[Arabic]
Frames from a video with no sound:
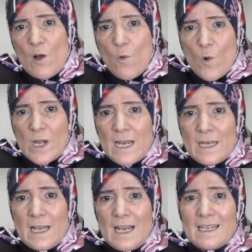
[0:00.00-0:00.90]
أولا
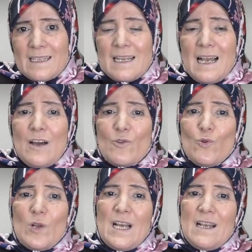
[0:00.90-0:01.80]

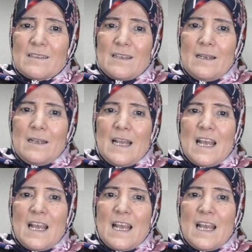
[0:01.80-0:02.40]
التعارض الحاصل